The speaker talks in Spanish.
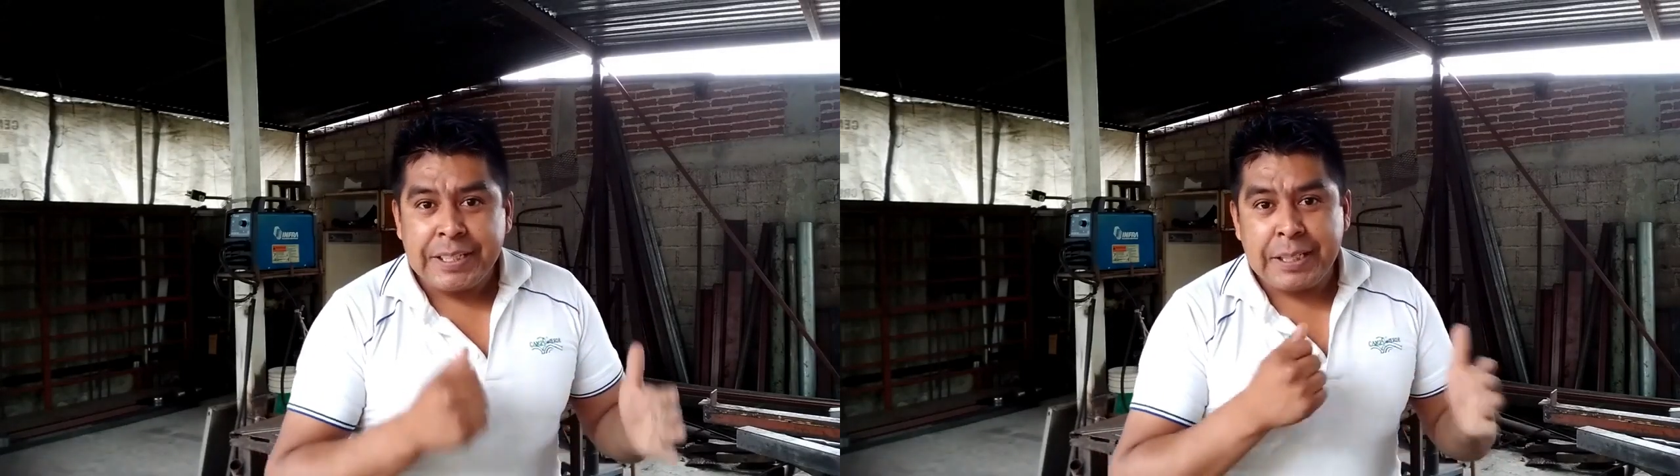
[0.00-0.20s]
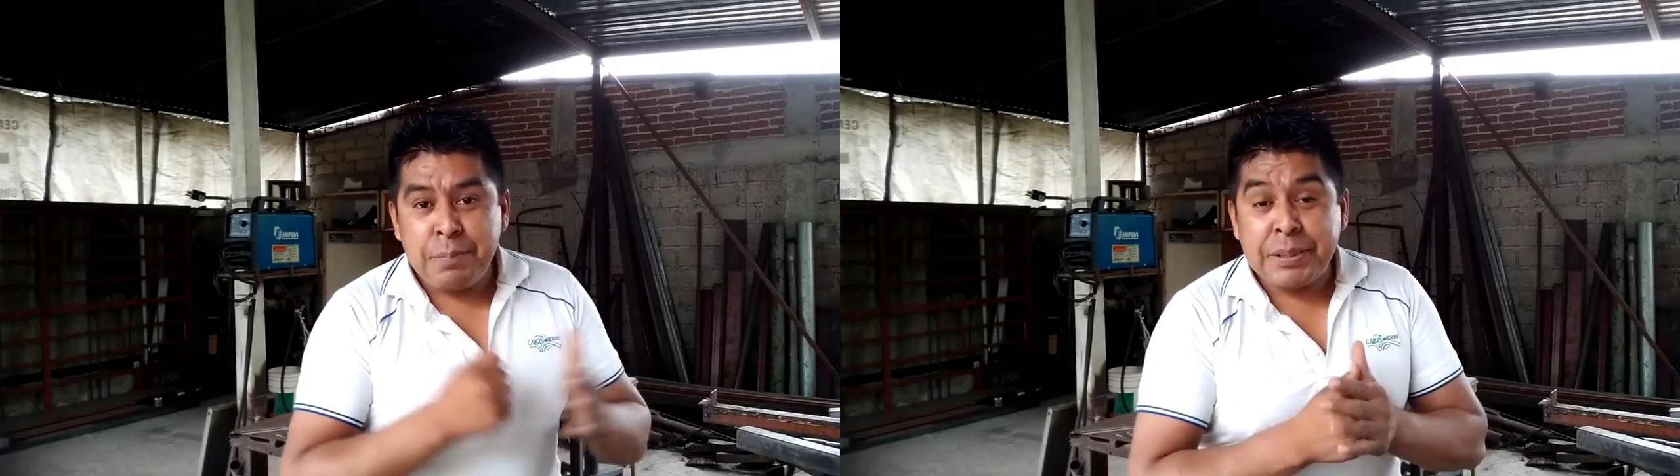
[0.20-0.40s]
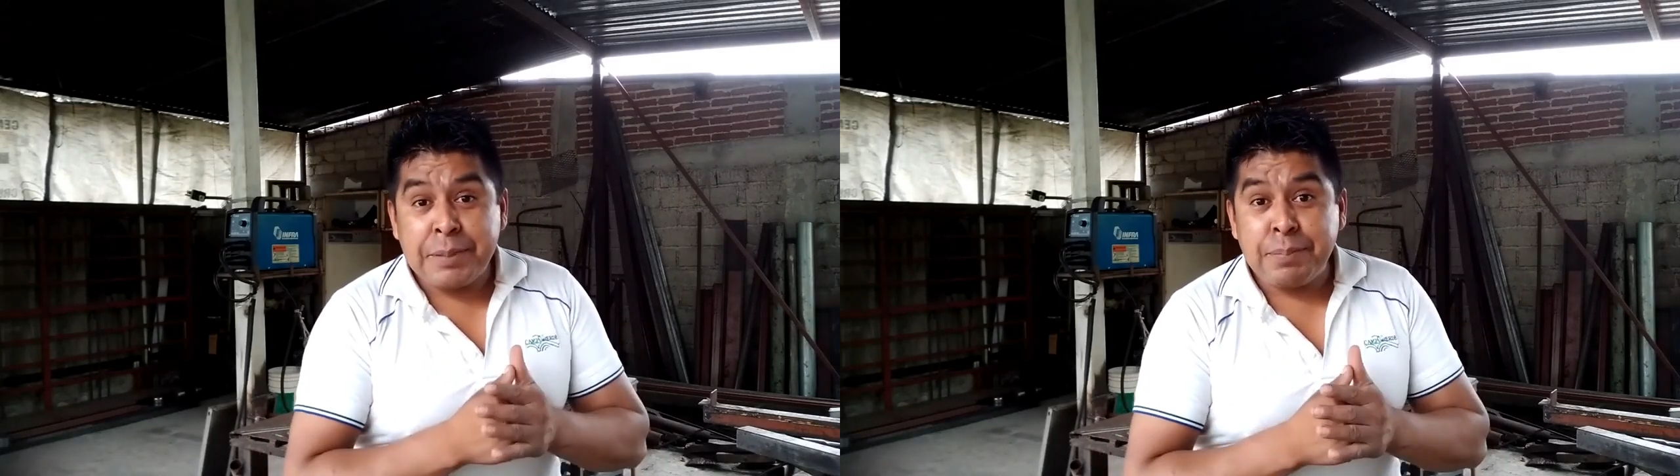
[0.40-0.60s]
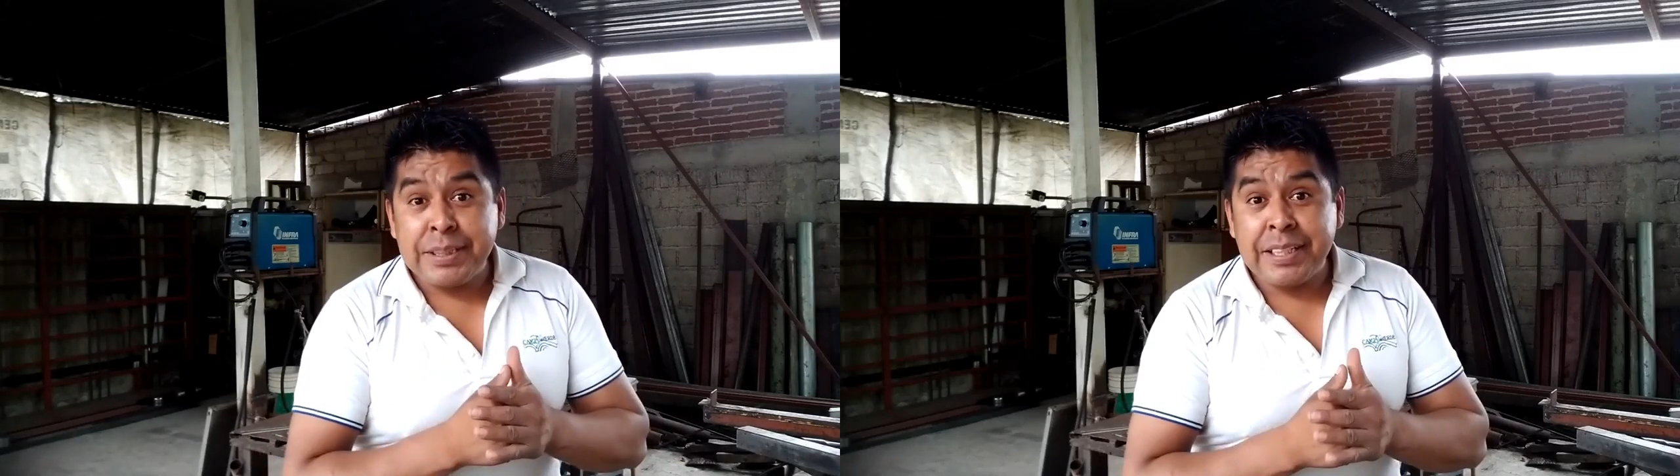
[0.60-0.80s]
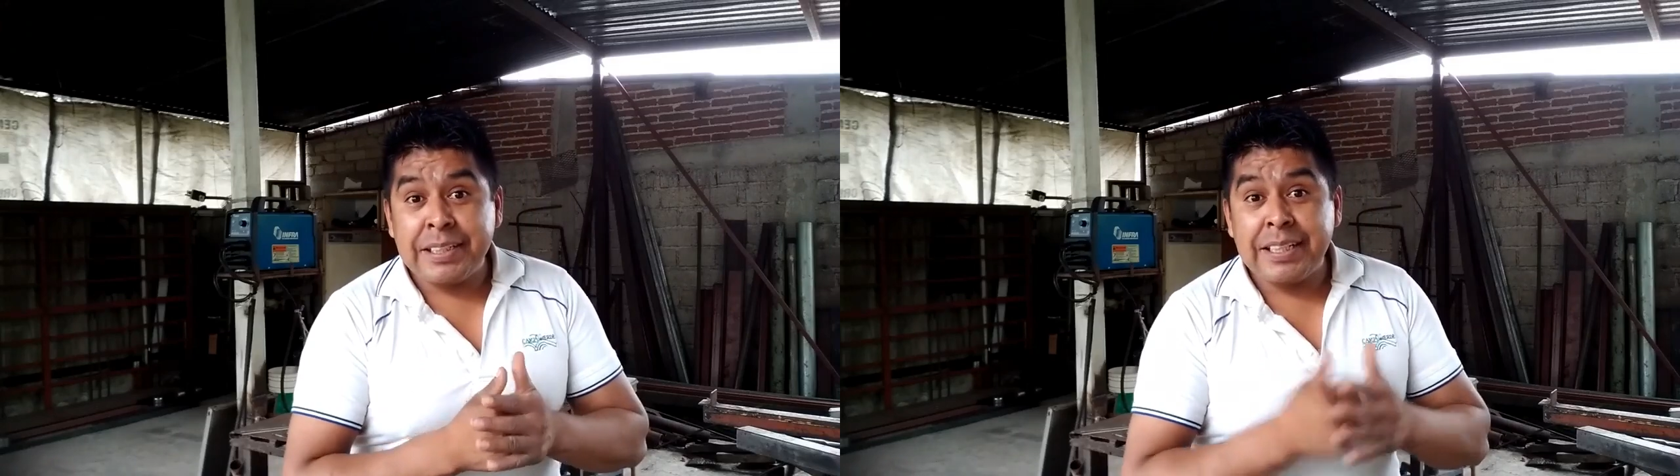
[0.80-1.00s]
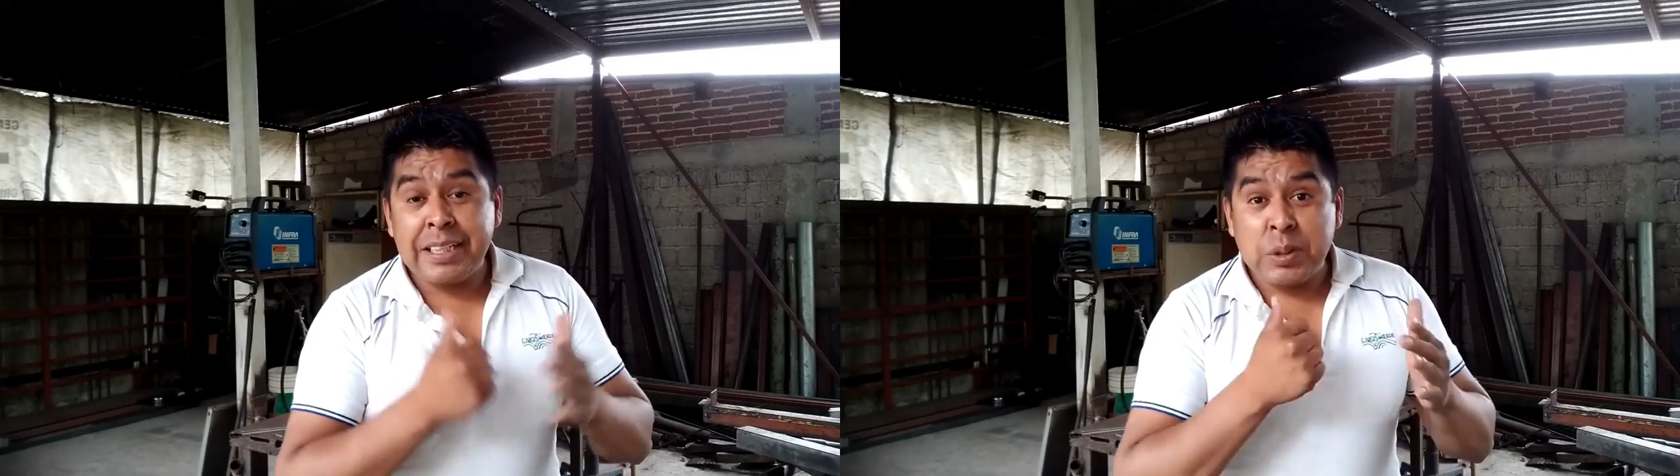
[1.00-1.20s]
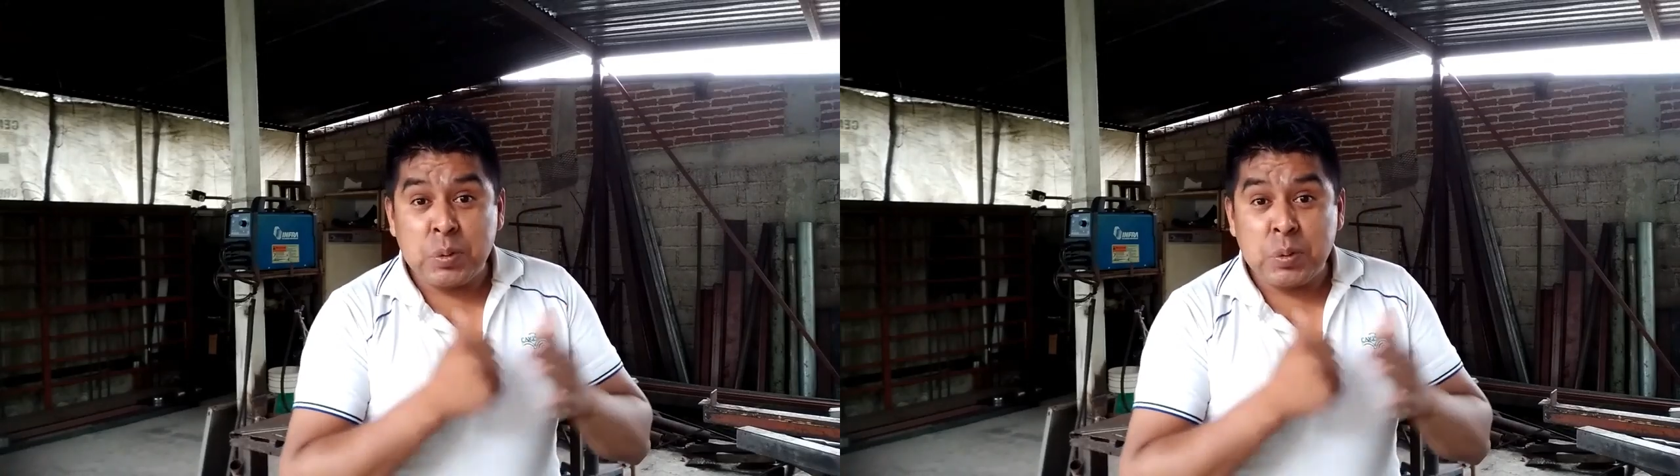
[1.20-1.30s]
y pues empezar a darle